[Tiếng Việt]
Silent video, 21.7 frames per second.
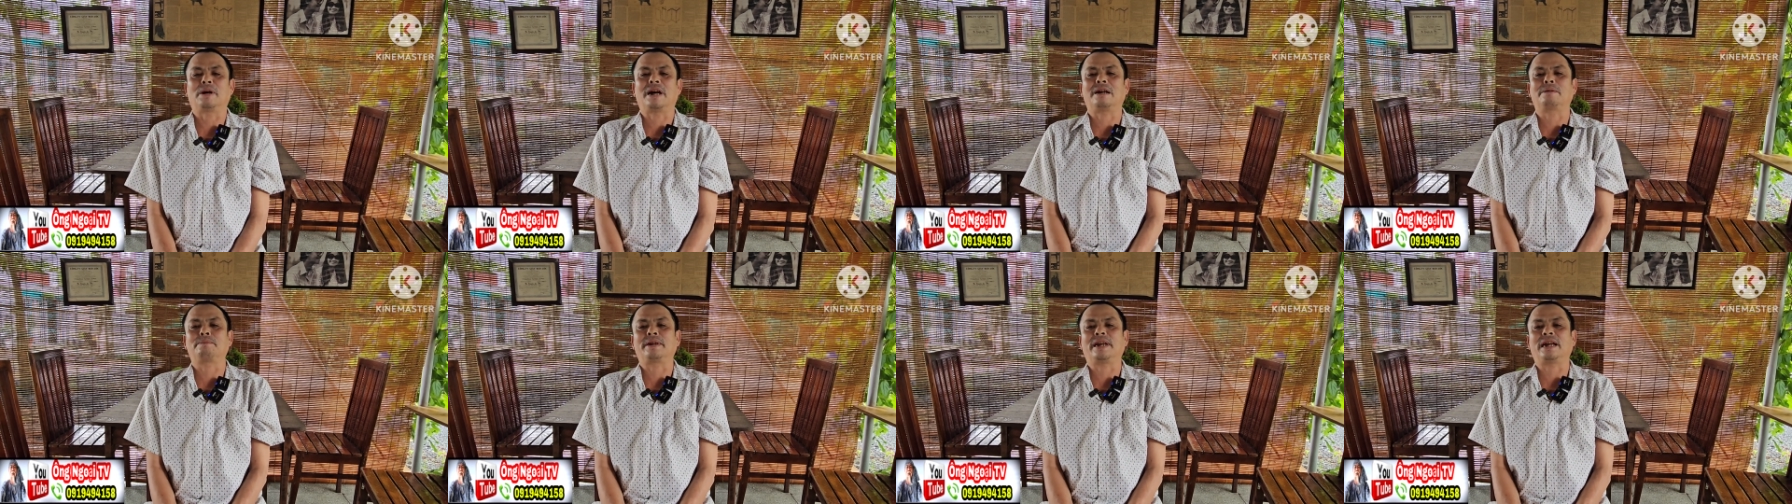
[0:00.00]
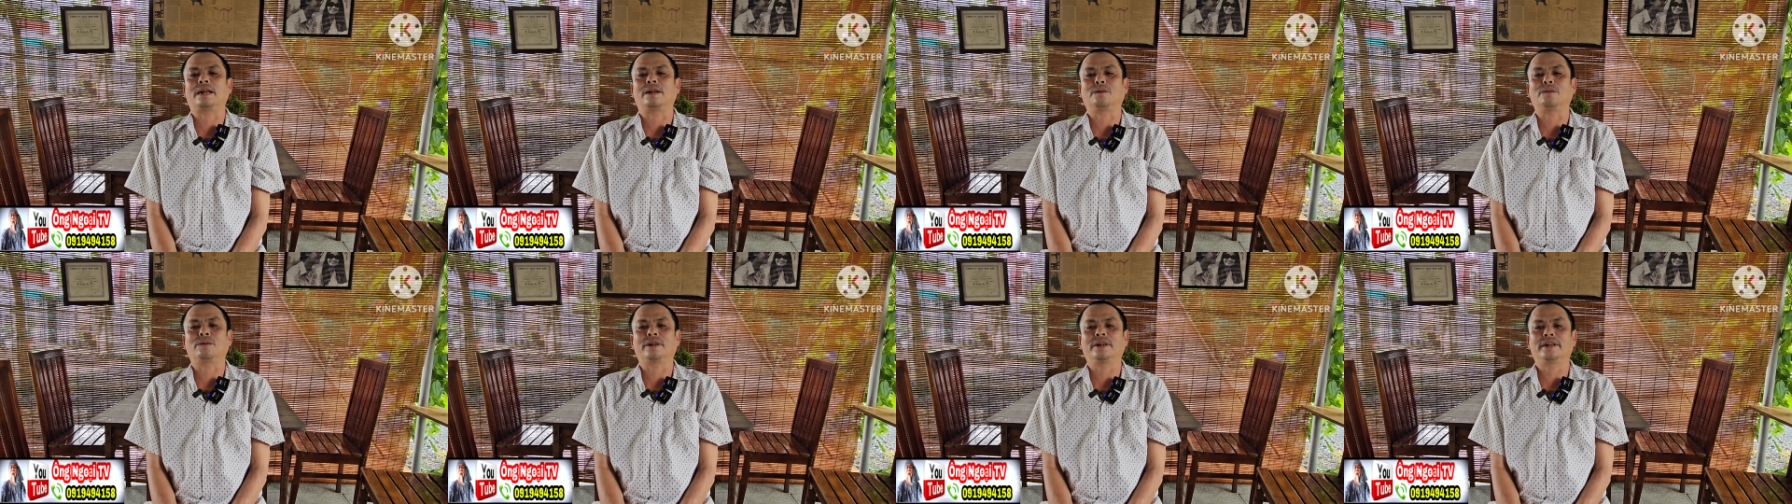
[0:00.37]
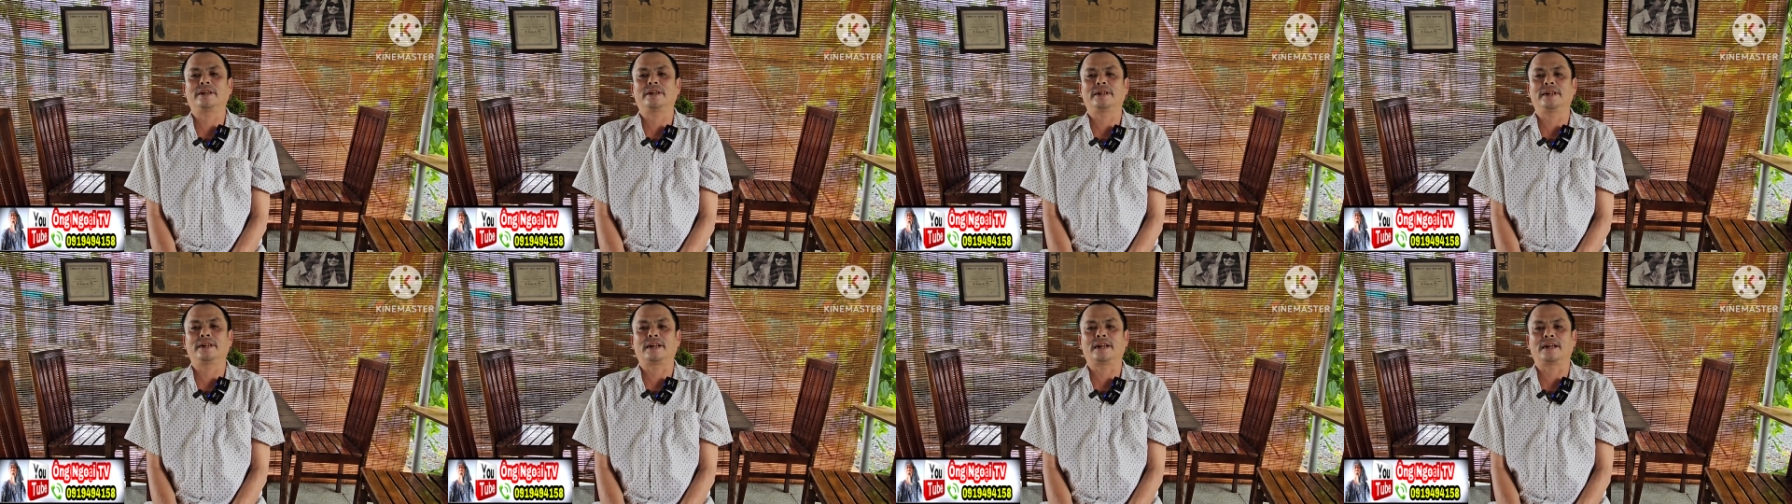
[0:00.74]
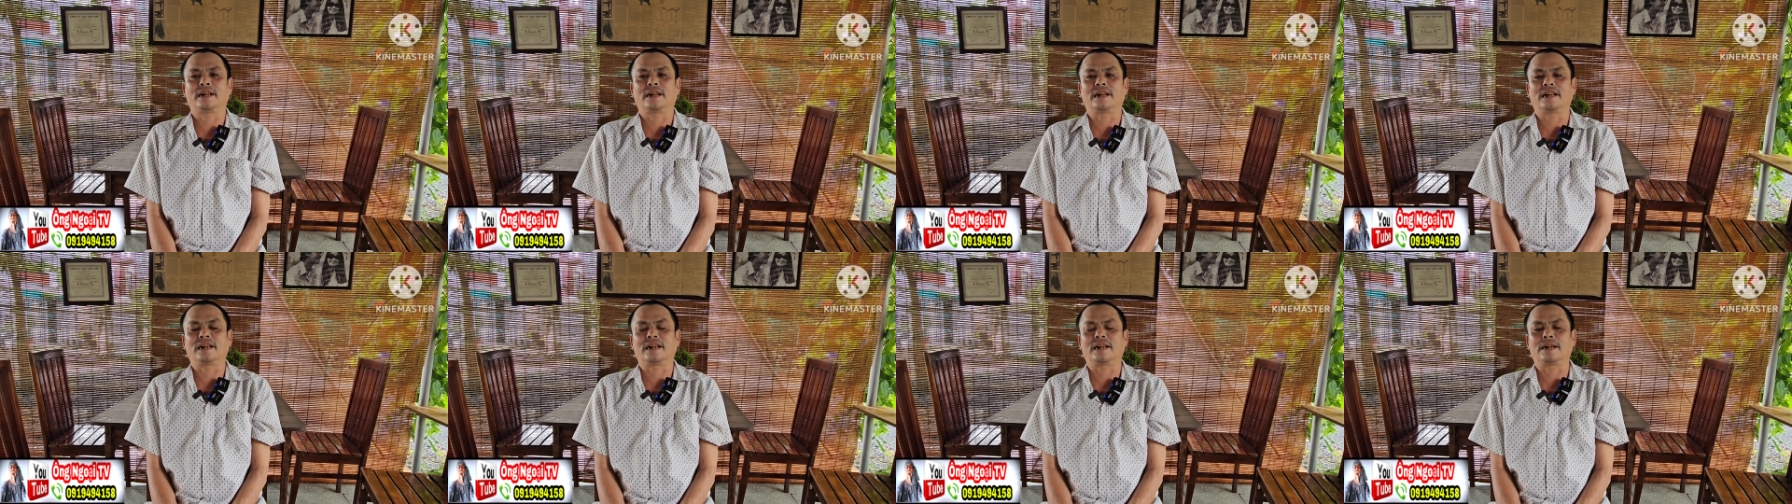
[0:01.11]
ba mẹ lúc ấy
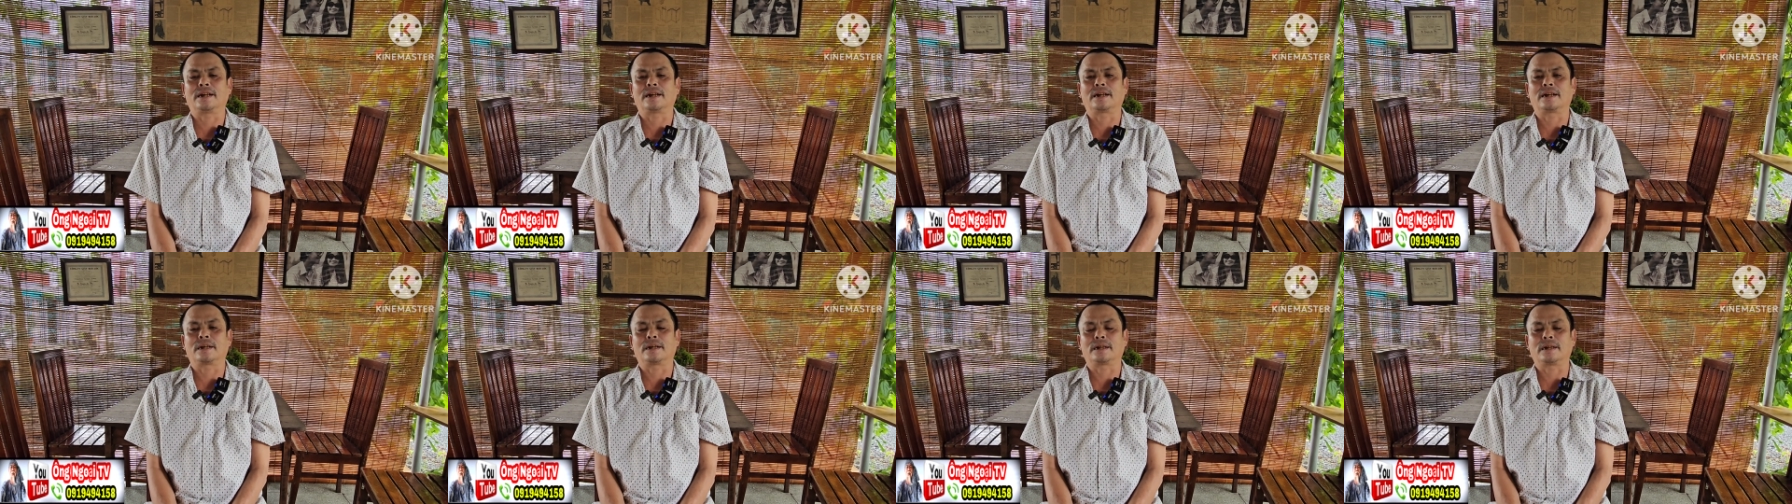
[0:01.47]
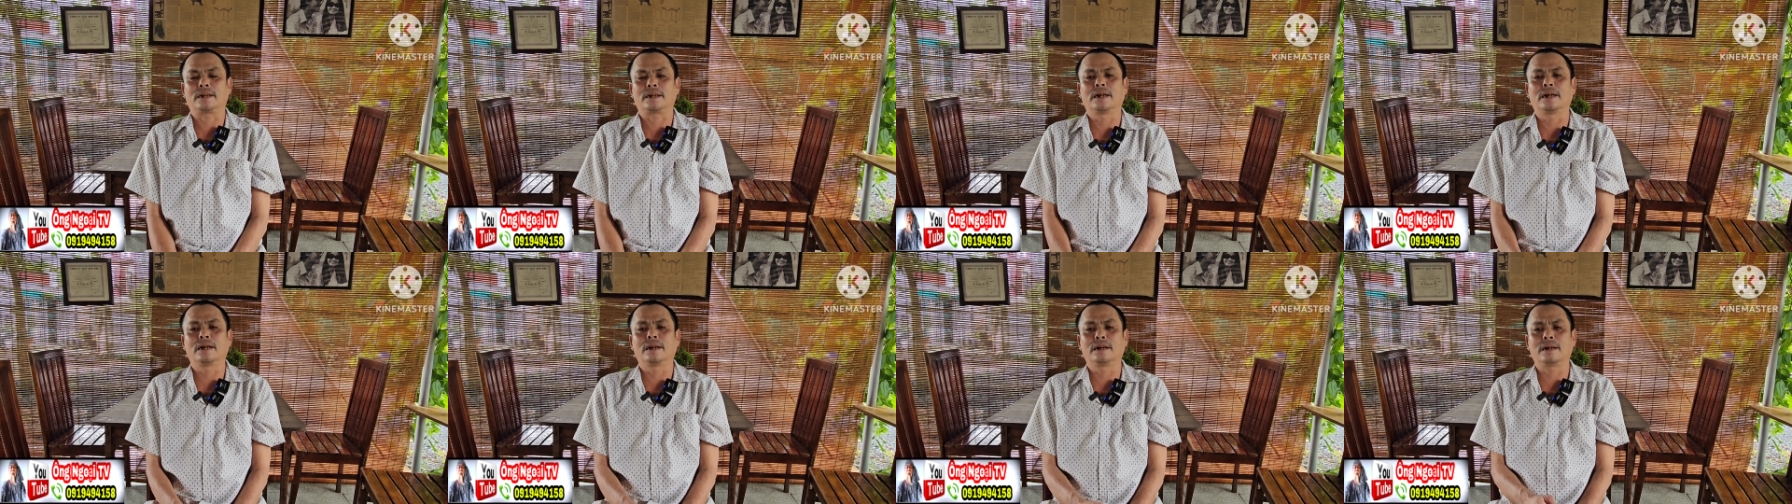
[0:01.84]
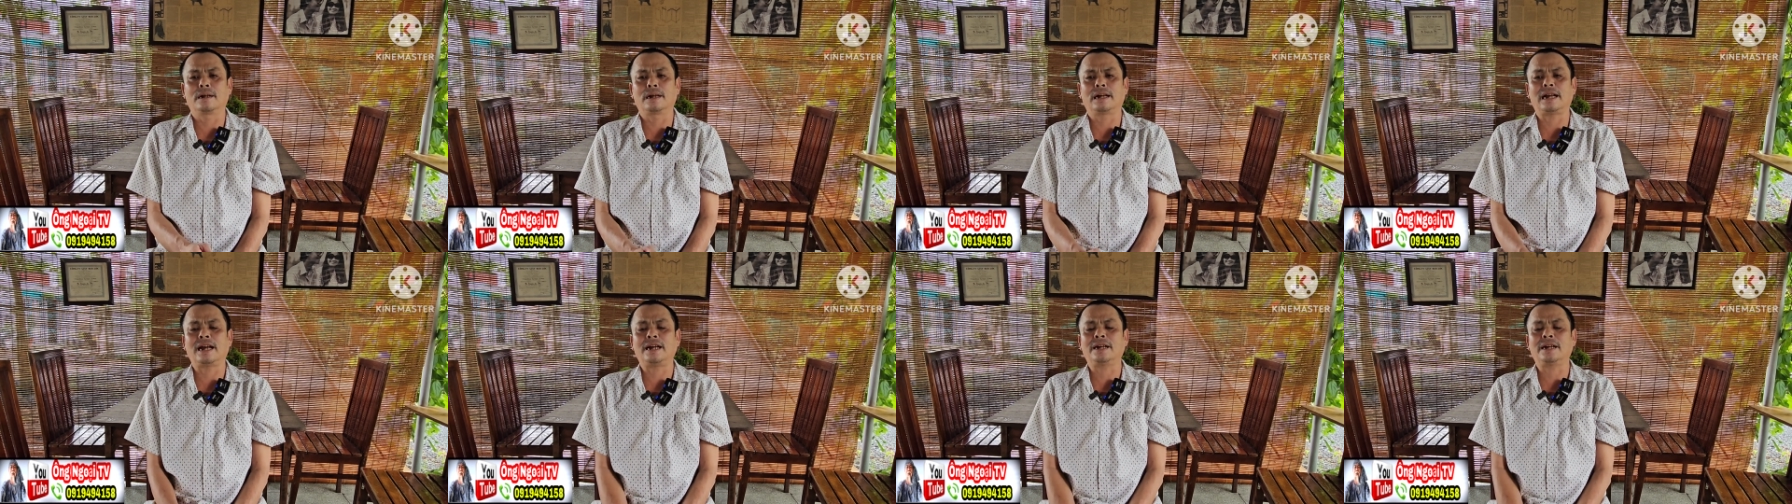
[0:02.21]
là đơ